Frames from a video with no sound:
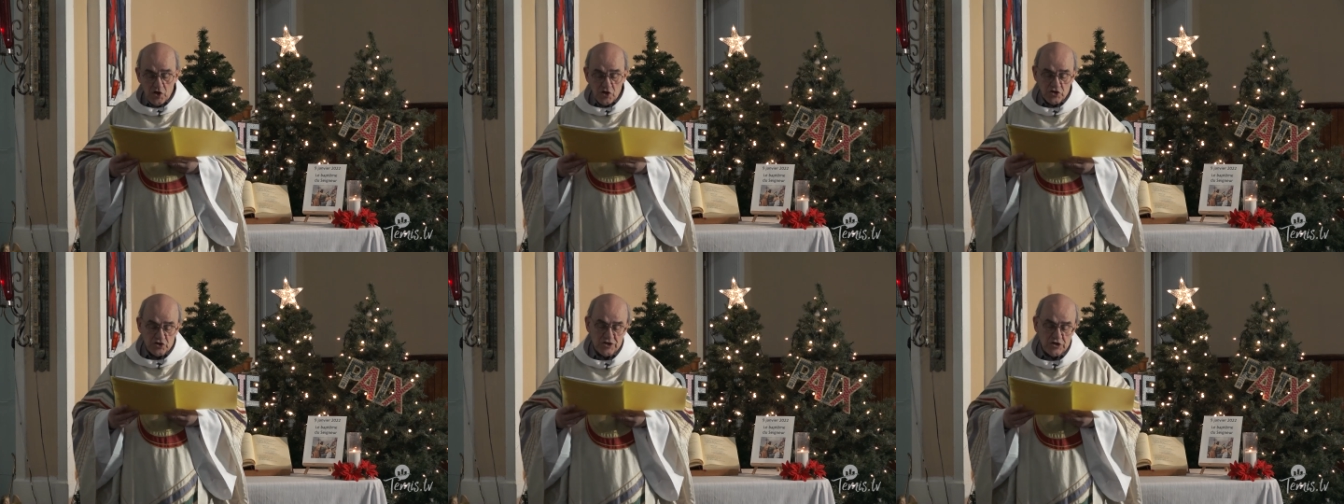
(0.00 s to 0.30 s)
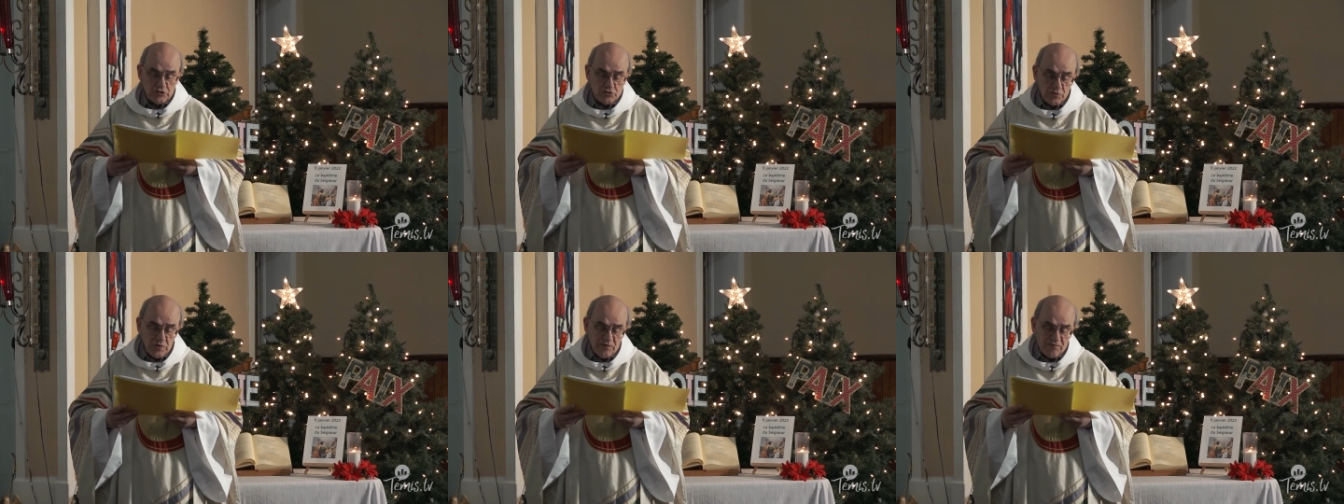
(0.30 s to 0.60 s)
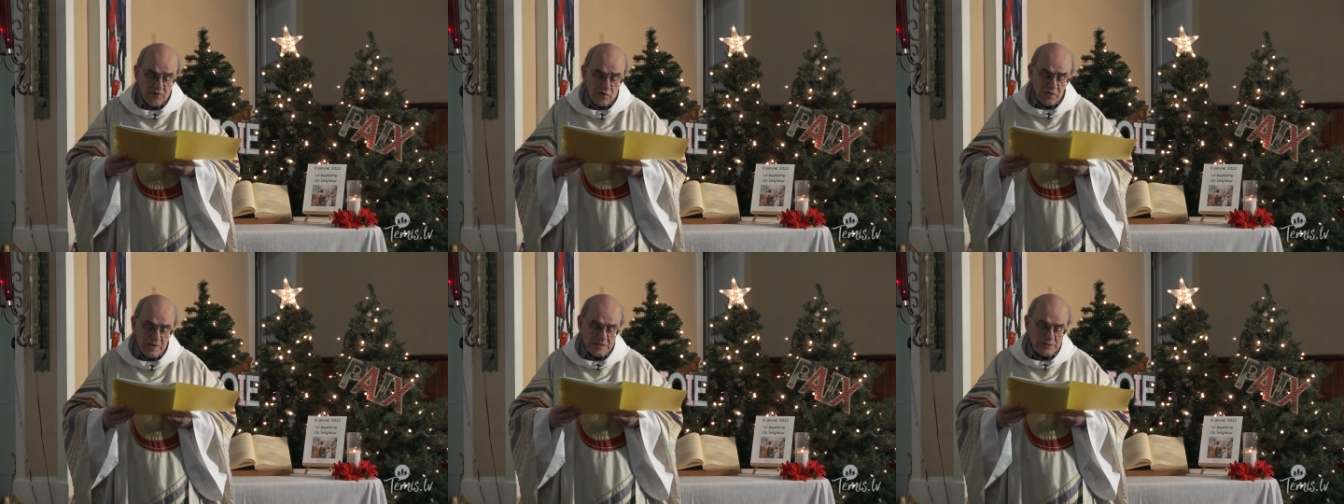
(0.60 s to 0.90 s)
Jésus y
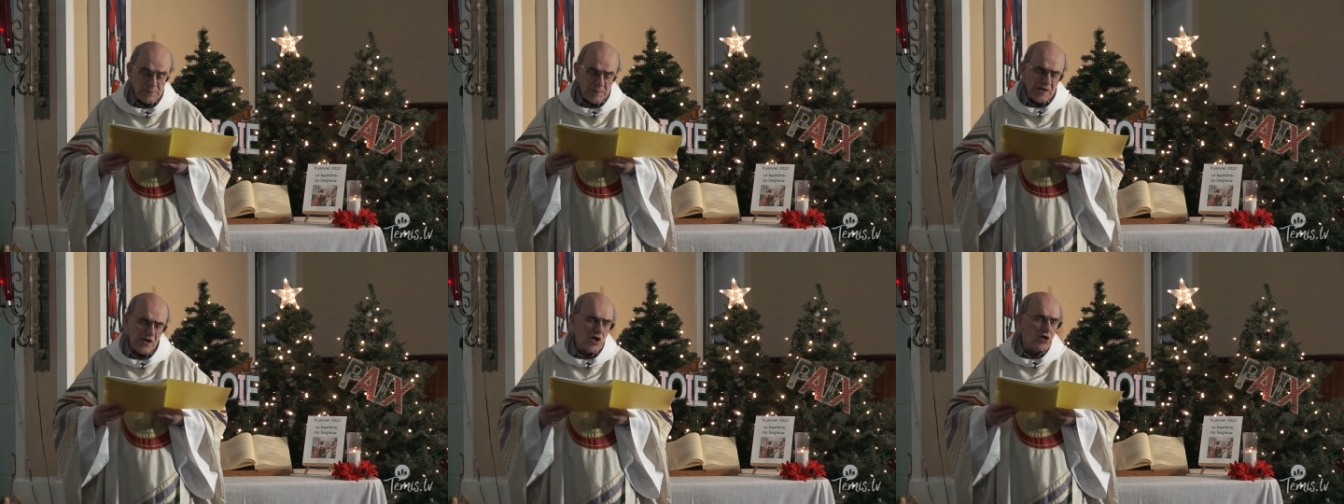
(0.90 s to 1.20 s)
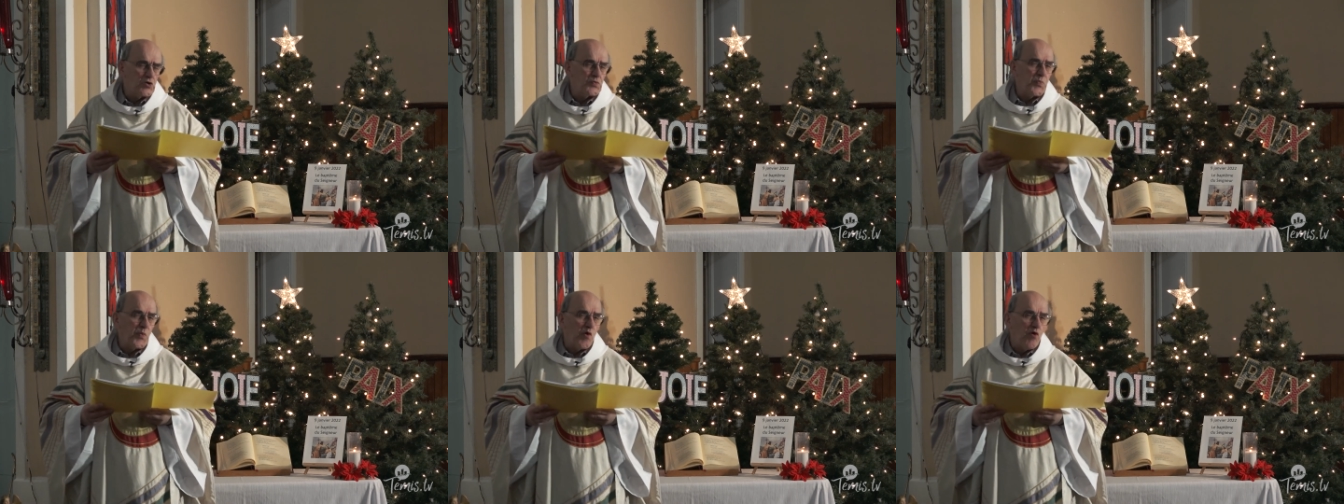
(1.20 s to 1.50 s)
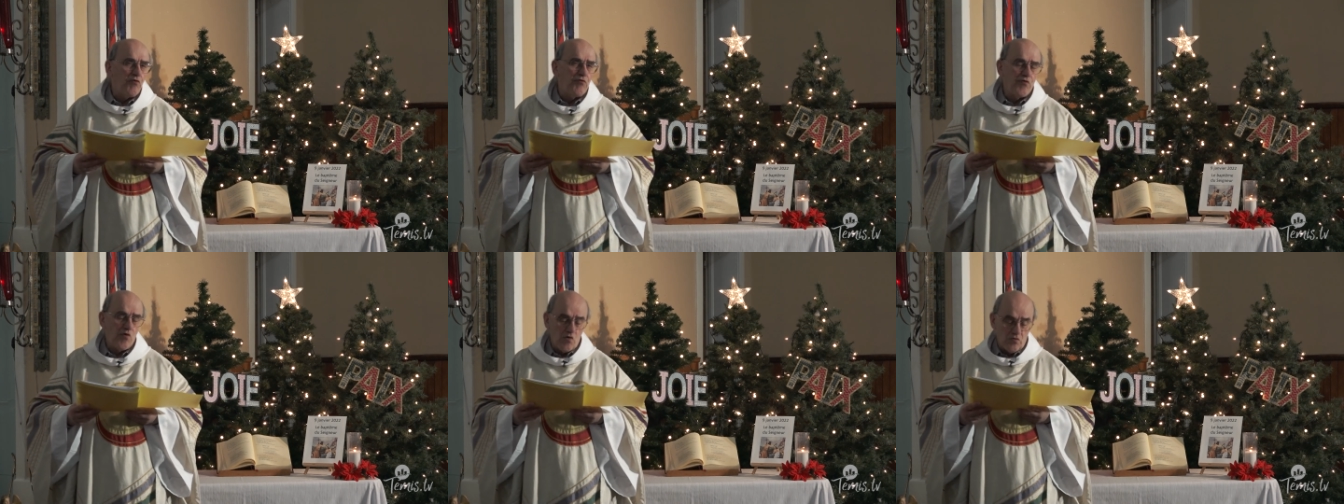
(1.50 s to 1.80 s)
fait une expérience
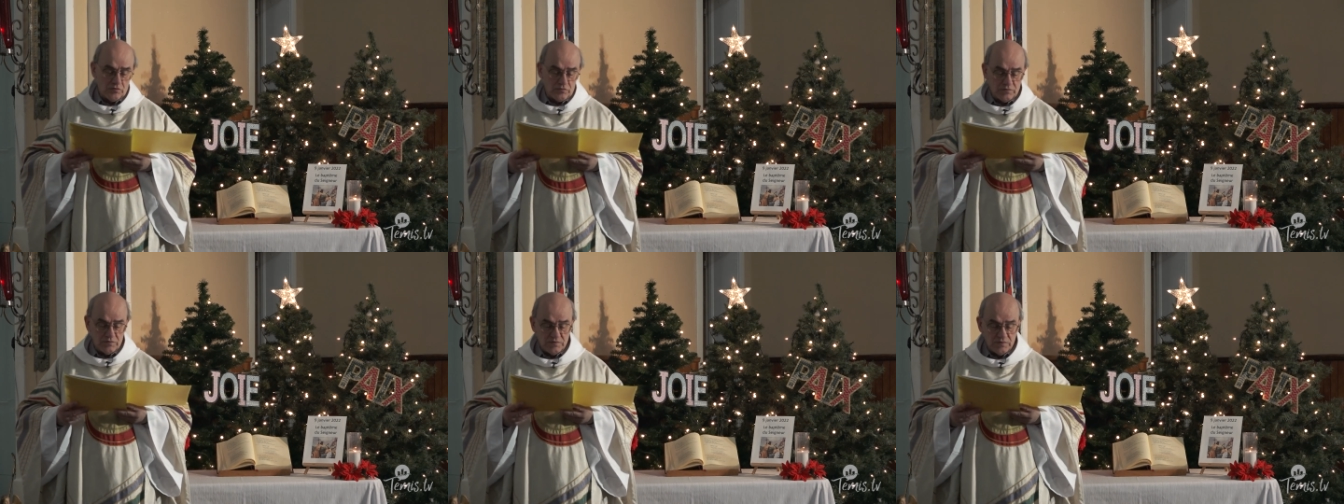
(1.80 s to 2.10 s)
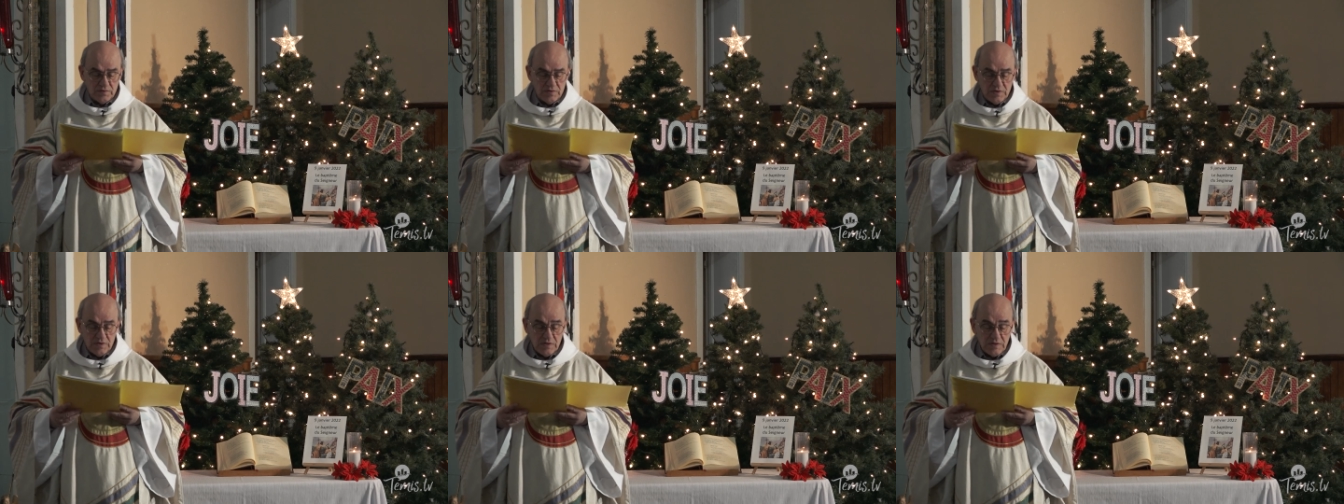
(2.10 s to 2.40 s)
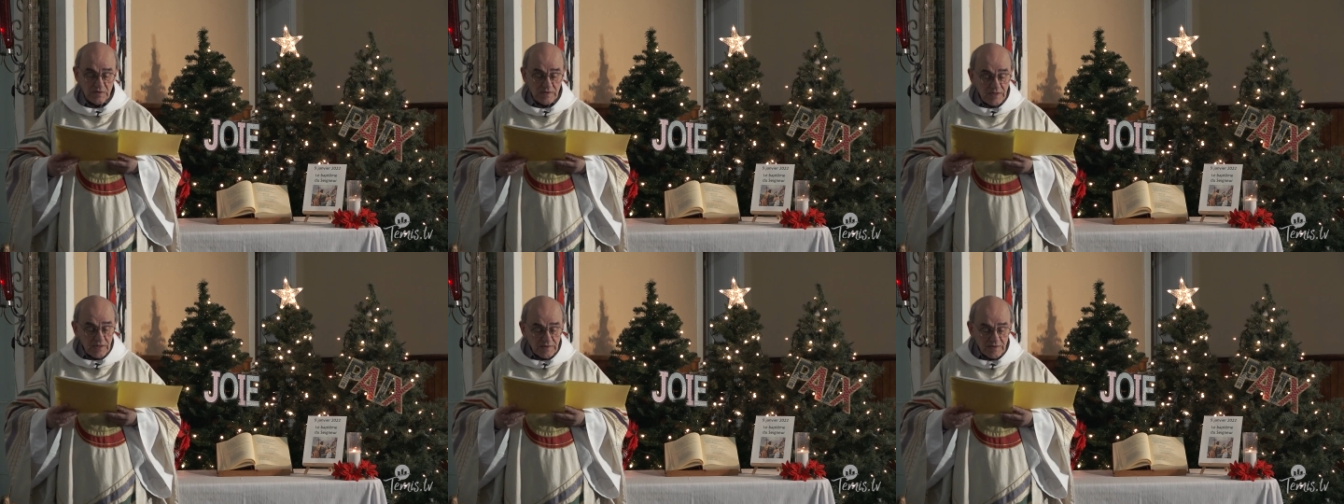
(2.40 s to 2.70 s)
profonde,
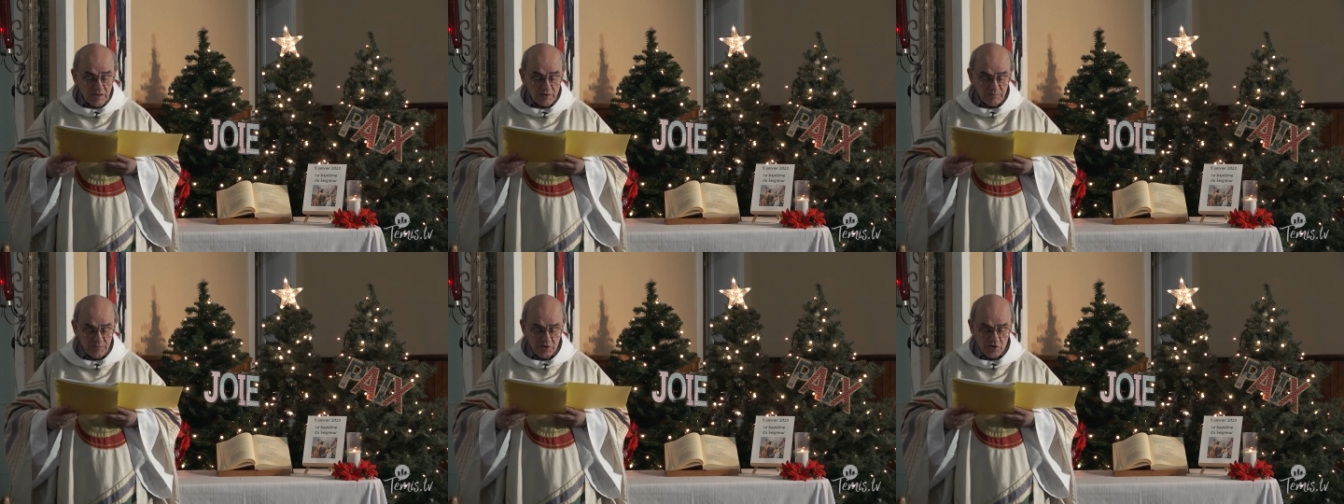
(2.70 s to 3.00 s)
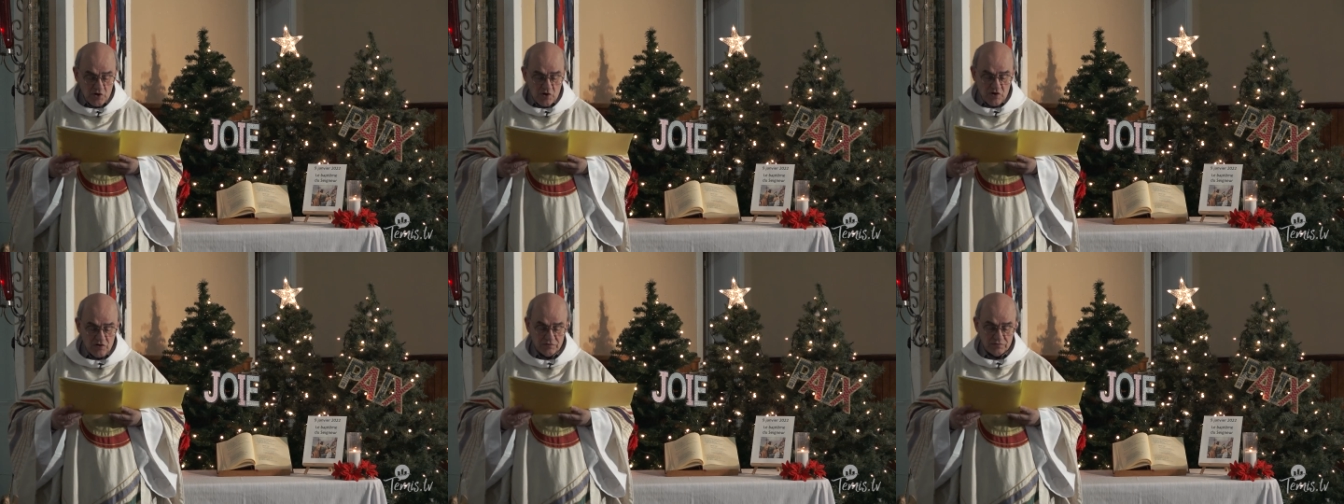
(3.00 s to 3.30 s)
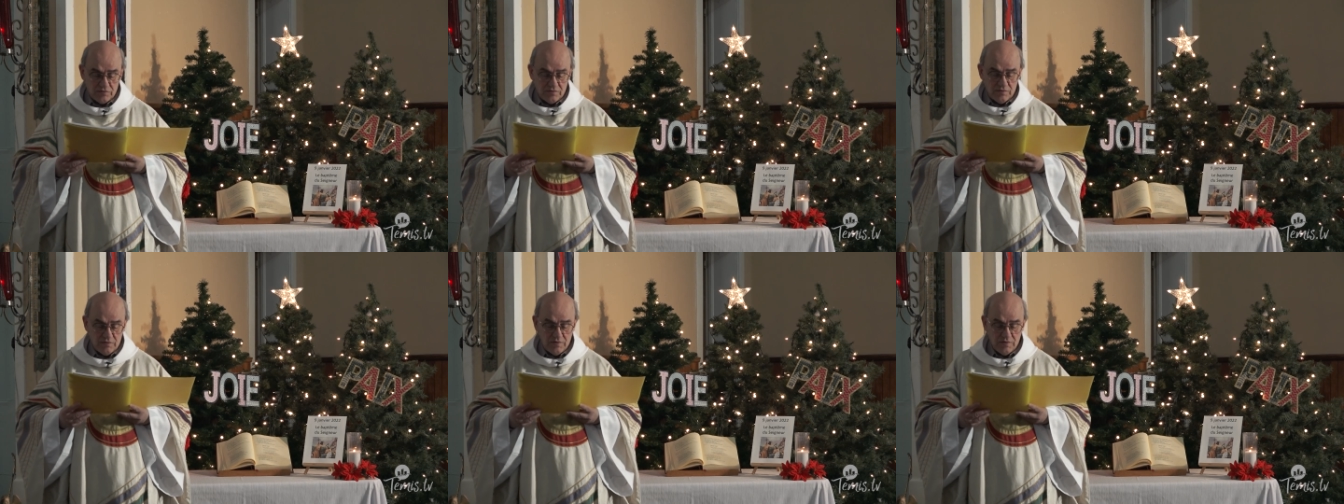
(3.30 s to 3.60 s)

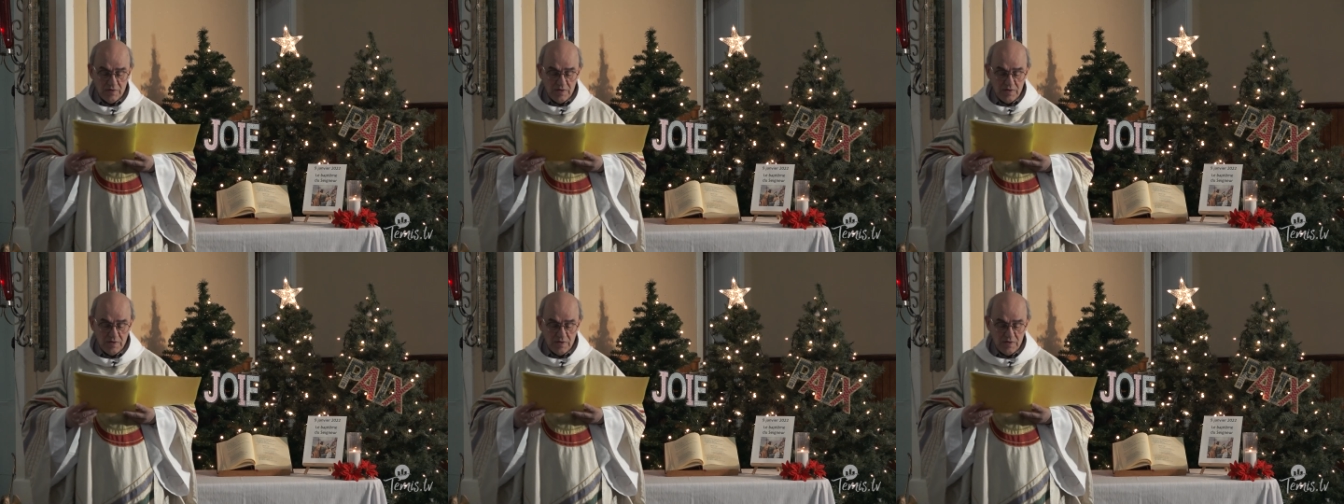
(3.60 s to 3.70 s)
déterminante.